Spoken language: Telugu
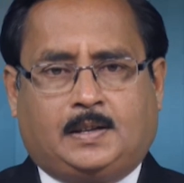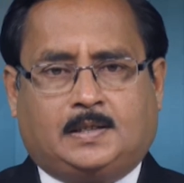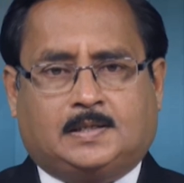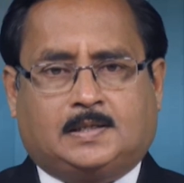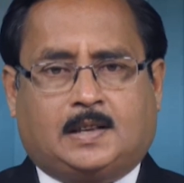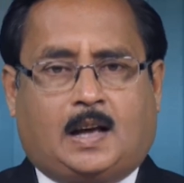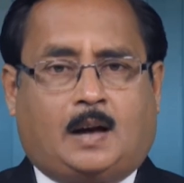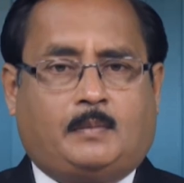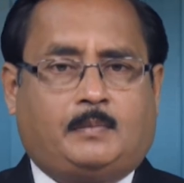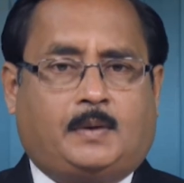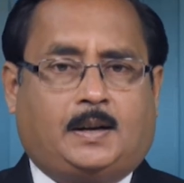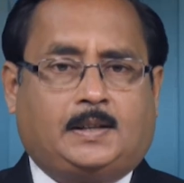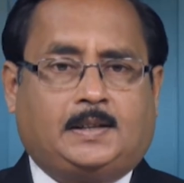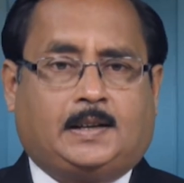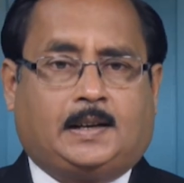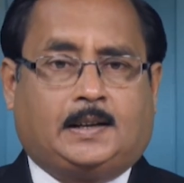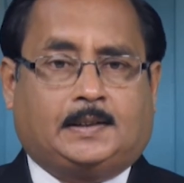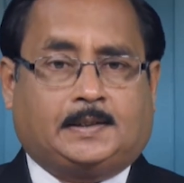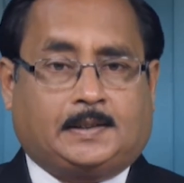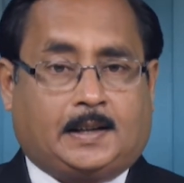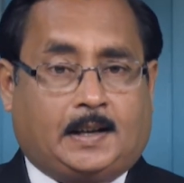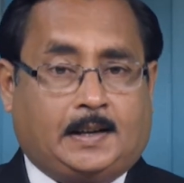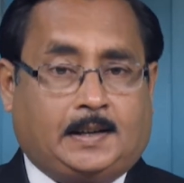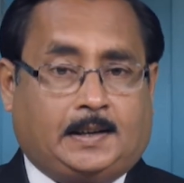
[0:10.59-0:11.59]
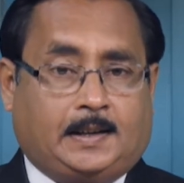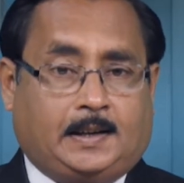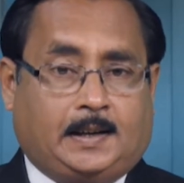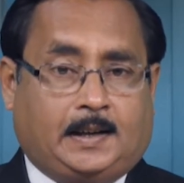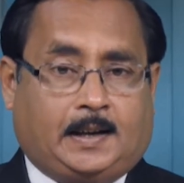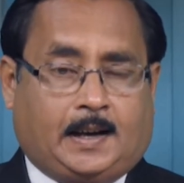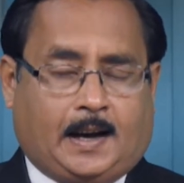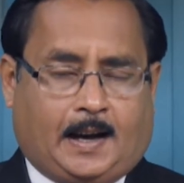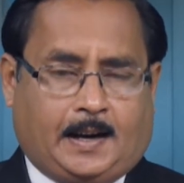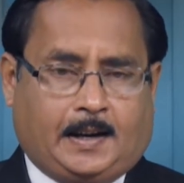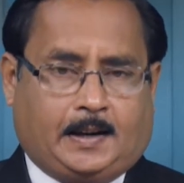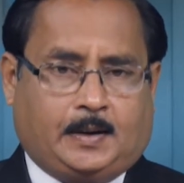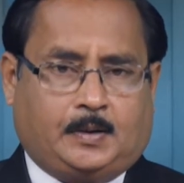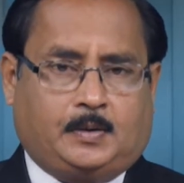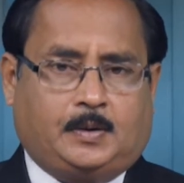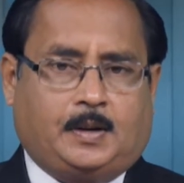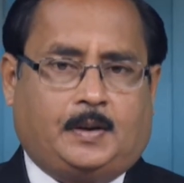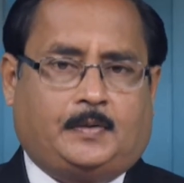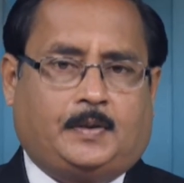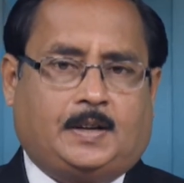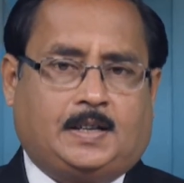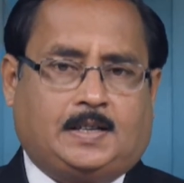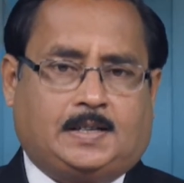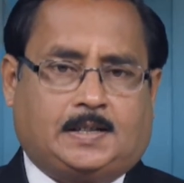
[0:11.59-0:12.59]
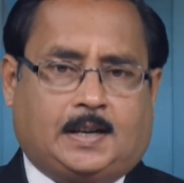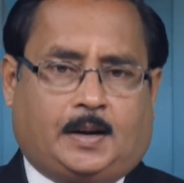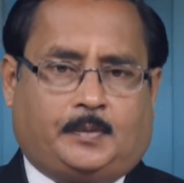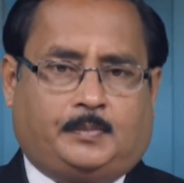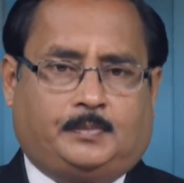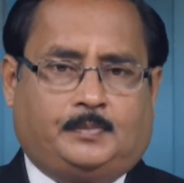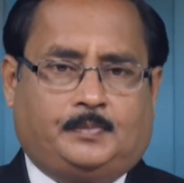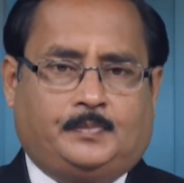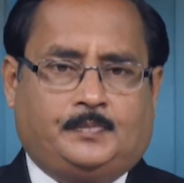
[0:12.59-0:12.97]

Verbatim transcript: సామాజిక తనిఖీ కార్యక్రమం నిర్వహించారు